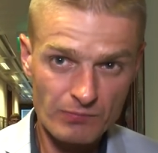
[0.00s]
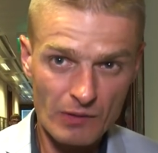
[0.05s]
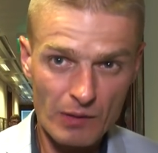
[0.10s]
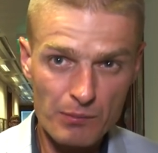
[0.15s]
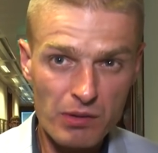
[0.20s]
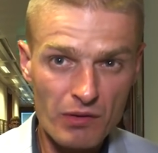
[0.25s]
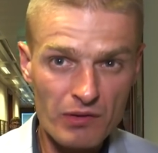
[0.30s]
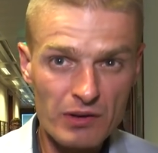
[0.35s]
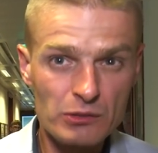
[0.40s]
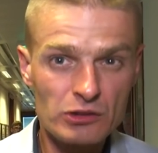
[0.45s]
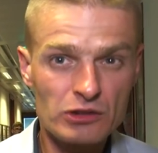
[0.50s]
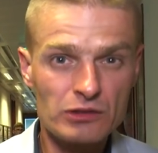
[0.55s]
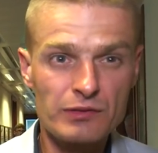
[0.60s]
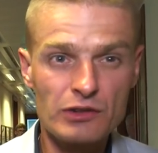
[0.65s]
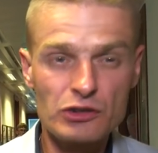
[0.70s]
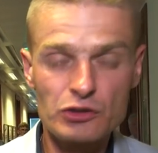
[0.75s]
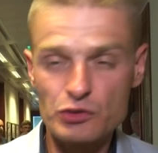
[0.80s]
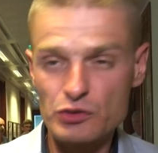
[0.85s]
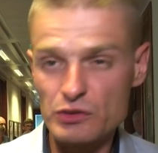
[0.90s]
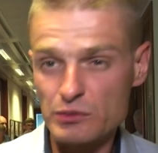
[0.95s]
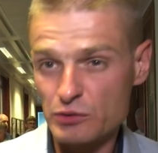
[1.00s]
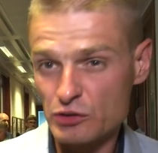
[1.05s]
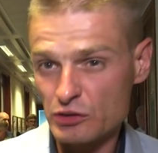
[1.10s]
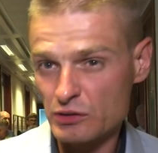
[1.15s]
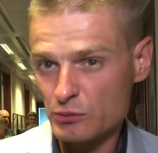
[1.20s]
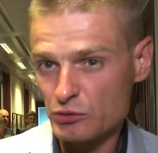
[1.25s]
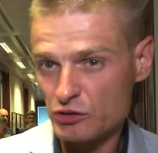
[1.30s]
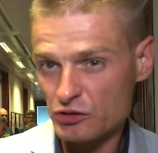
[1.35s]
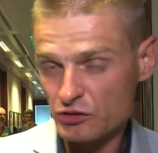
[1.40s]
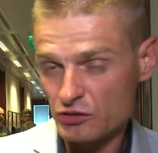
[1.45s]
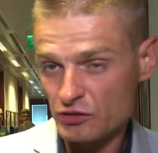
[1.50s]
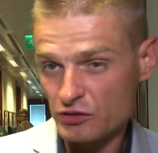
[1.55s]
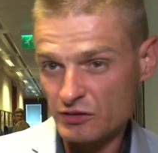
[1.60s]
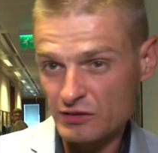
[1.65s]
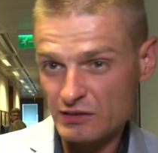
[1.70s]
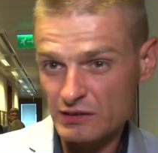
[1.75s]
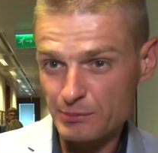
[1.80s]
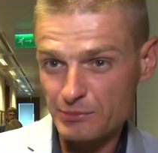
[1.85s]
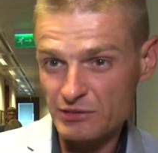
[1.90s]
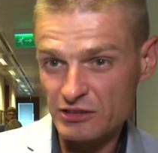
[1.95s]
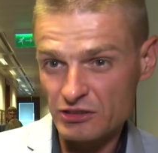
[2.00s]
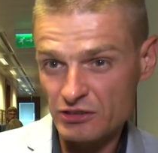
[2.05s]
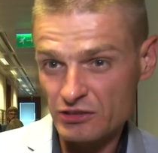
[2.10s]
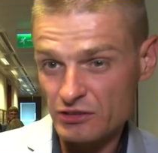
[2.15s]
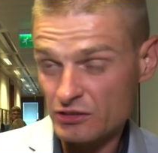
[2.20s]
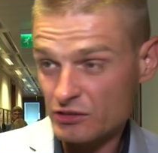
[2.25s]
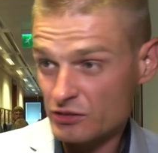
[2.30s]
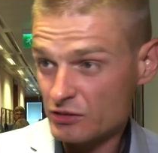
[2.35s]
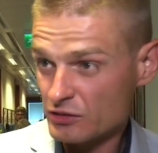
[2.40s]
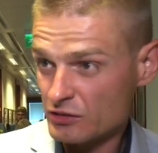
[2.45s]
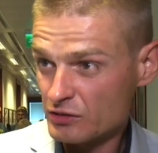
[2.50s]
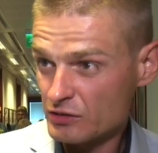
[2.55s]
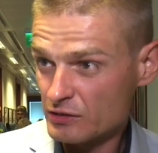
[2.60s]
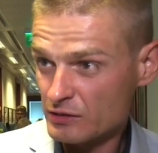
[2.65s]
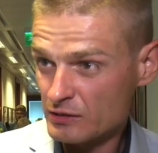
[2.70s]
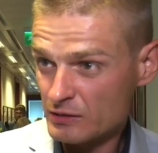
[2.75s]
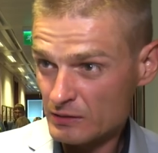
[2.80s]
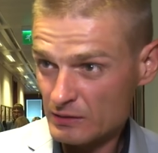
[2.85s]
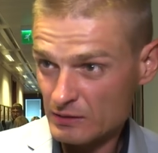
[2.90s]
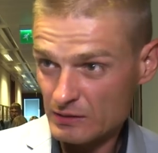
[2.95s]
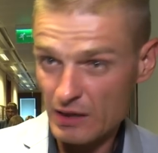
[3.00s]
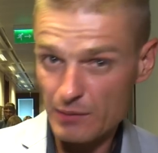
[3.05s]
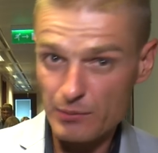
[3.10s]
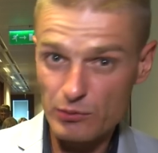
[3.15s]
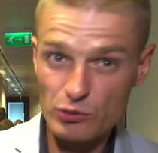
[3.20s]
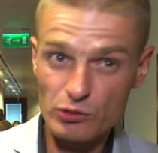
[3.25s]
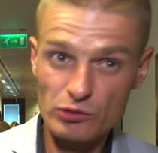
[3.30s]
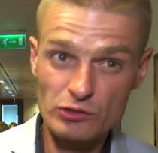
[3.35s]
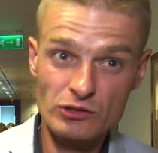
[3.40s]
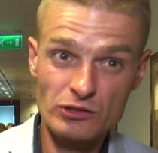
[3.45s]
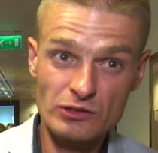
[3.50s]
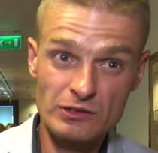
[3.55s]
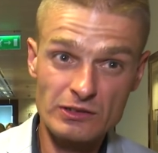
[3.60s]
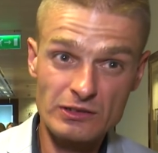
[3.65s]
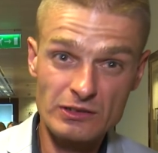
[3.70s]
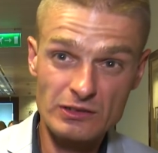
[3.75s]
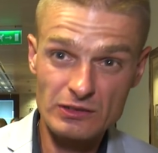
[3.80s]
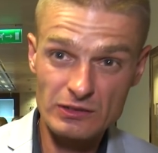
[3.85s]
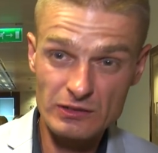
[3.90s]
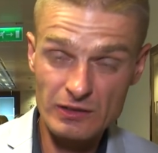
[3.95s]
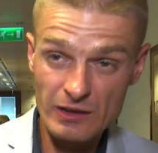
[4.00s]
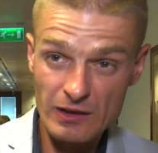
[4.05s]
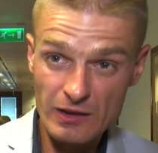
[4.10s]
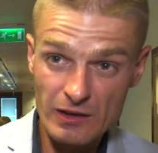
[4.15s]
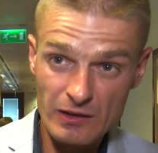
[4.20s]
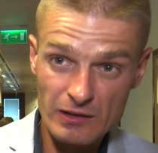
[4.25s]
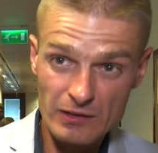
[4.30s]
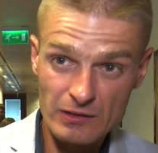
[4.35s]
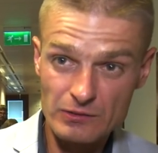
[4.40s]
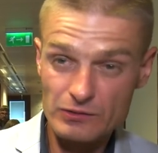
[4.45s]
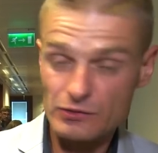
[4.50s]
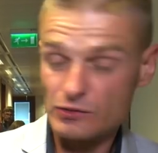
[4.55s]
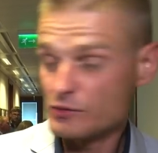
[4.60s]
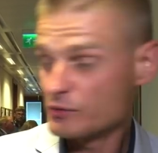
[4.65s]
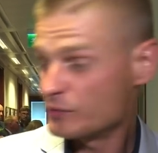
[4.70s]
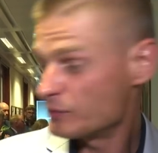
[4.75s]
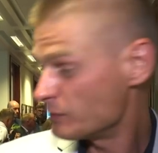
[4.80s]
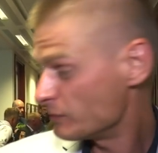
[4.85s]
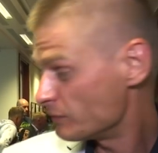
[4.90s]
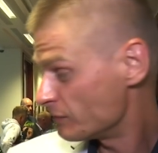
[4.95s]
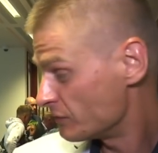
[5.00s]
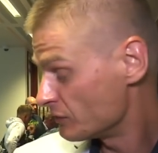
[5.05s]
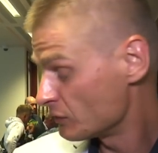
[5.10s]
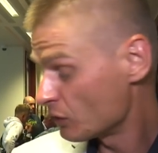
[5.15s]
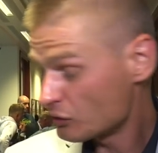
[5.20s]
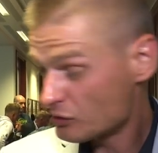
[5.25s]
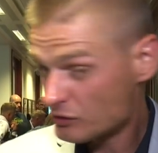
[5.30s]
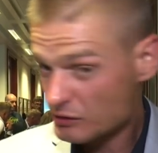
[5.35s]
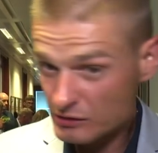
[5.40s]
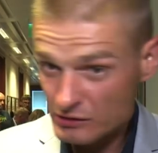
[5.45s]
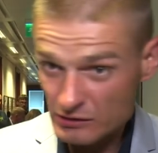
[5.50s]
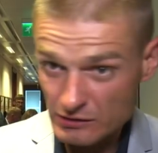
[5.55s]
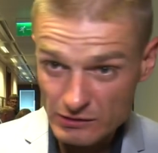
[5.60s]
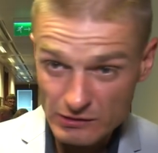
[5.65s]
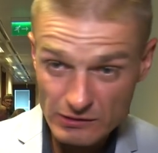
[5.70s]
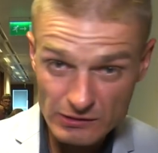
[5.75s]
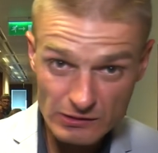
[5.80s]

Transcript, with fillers: powiem, że walczyłem z tym 6540 dni. Tak było w, w nocy